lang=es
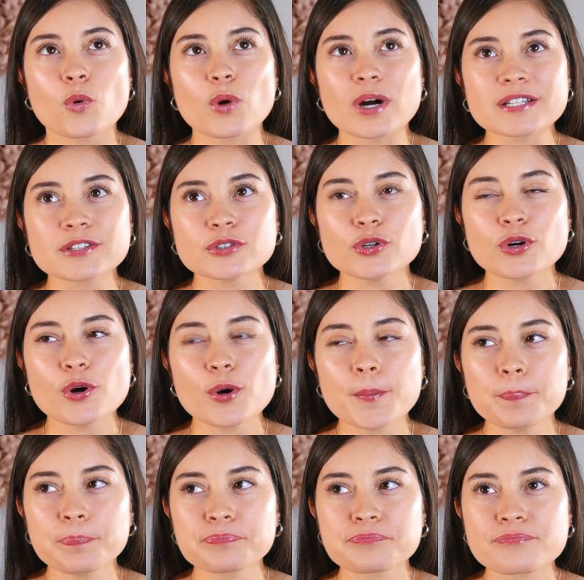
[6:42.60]
Cuando
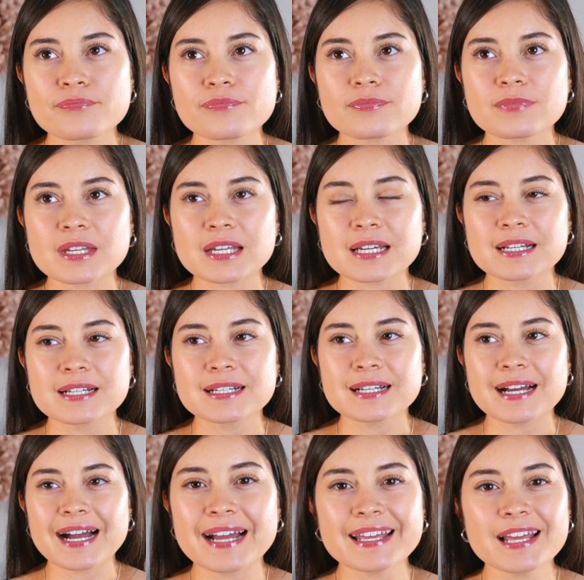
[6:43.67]

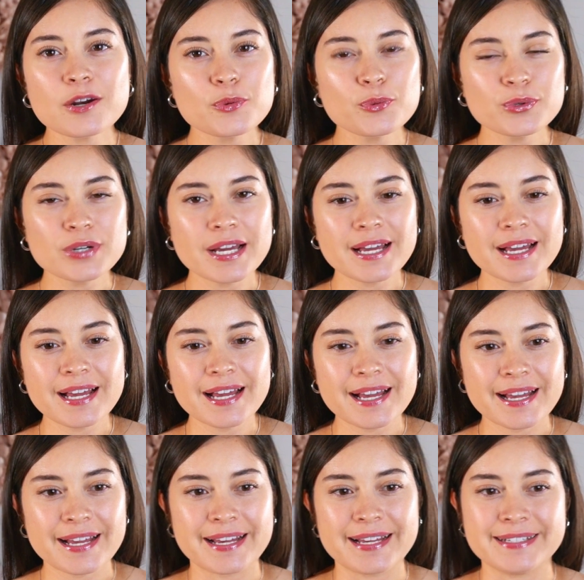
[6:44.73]
hay
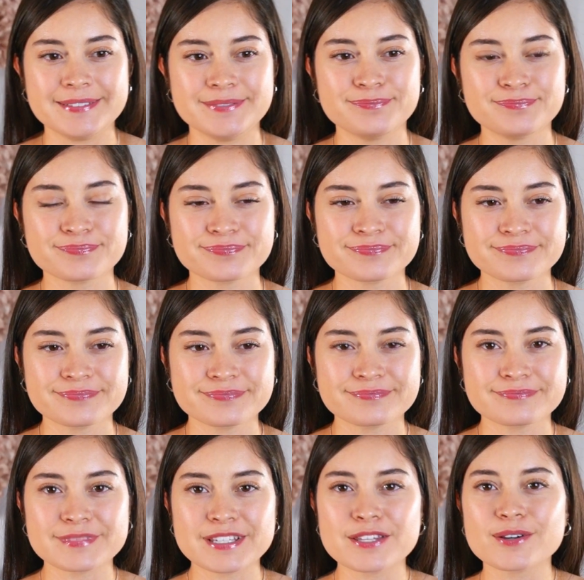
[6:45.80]
alguna
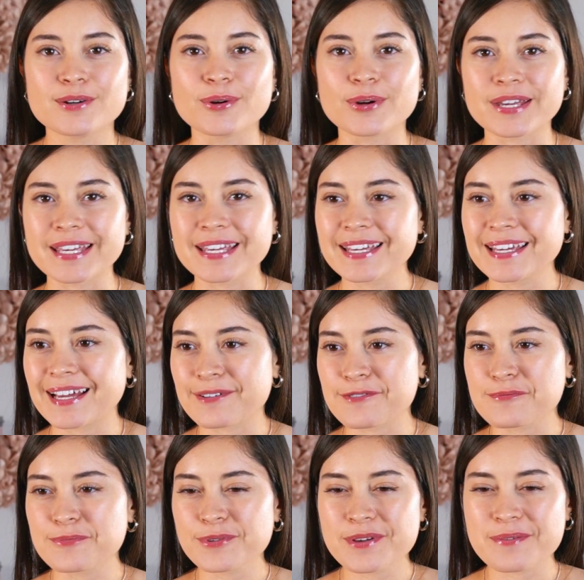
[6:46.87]
ideología,
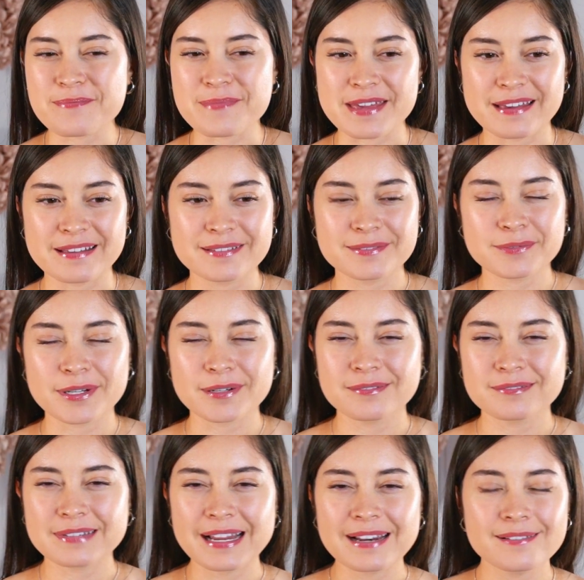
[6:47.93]
algún movimiento,
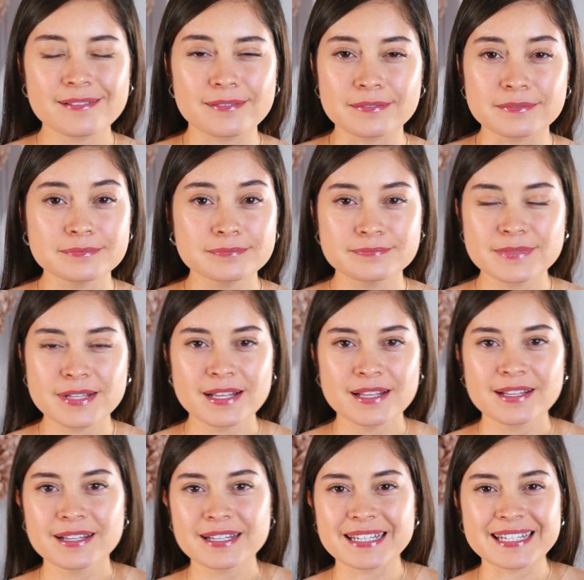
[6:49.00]
algún algo
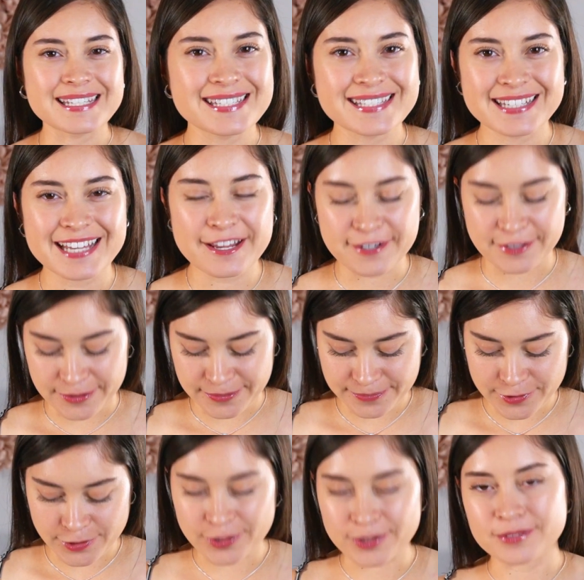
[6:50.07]
cristiano
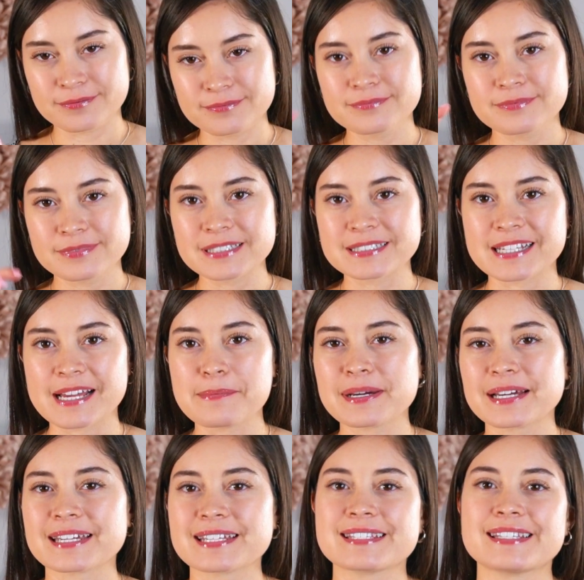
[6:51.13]
o que se
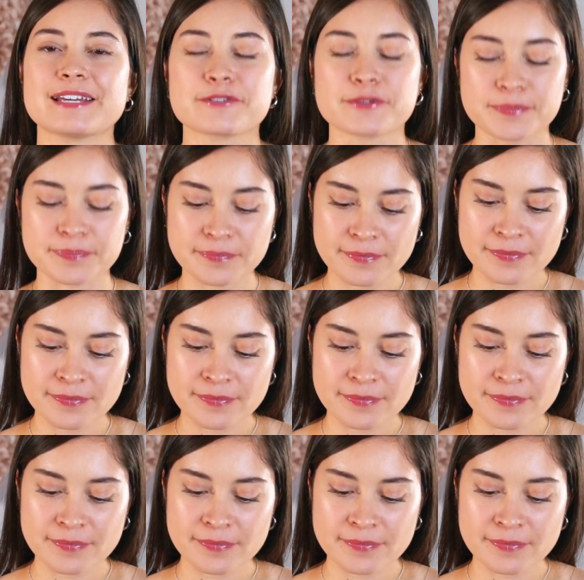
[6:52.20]
llama Cristiano,